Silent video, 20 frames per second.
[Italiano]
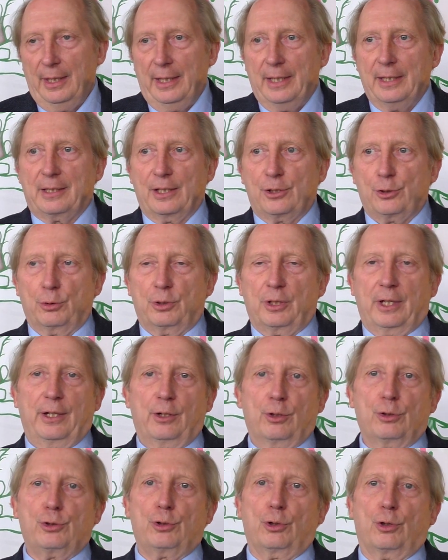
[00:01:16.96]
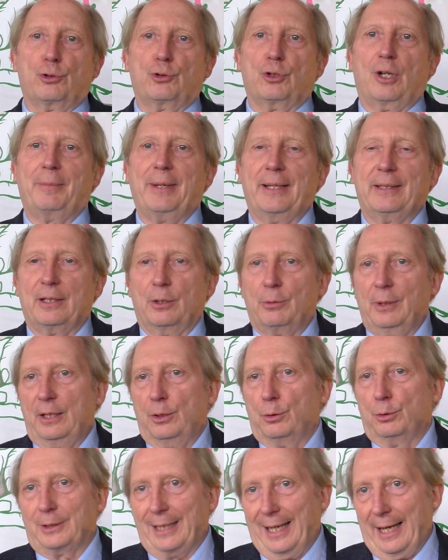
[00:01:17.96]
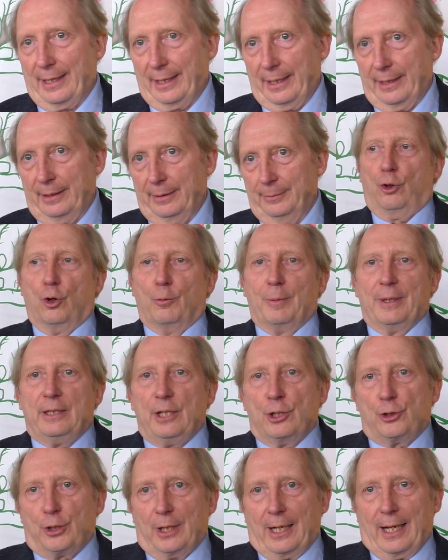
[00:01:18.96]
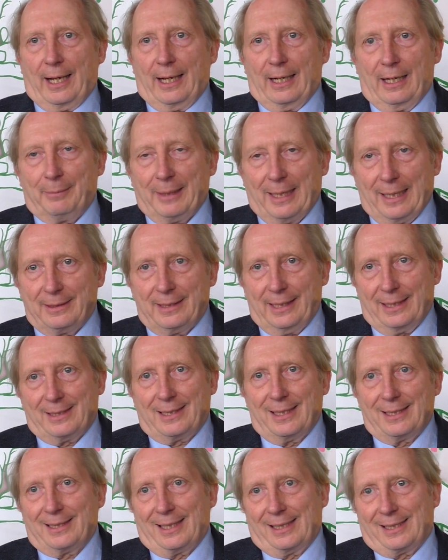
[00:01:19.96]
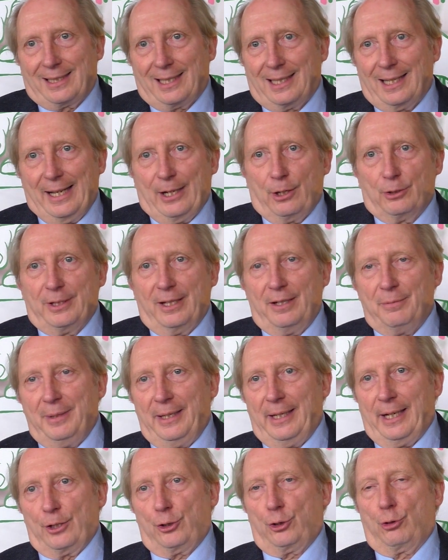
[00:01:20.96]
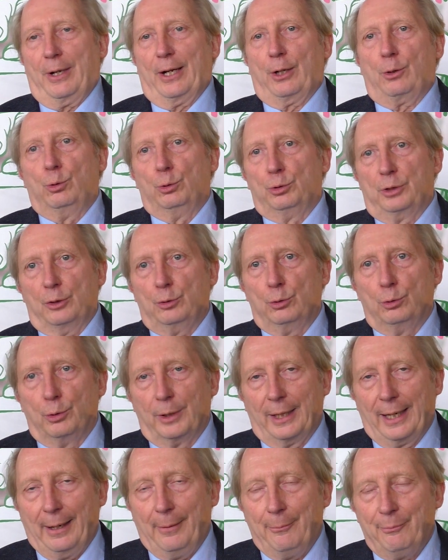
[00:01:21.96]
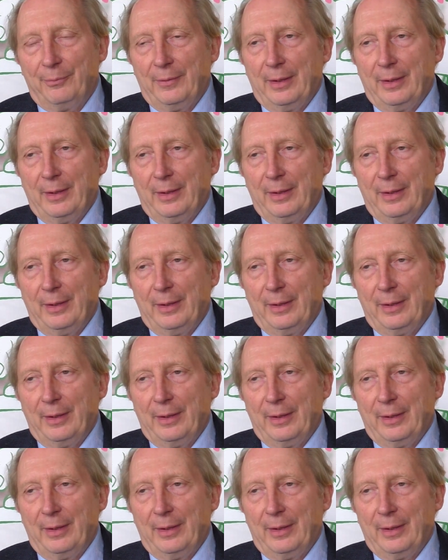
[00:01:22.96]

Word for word: i tessuti che non sono solamente quelli cutanei, come dice la, la malattia stessa, sclerodermia, cioè cute dura,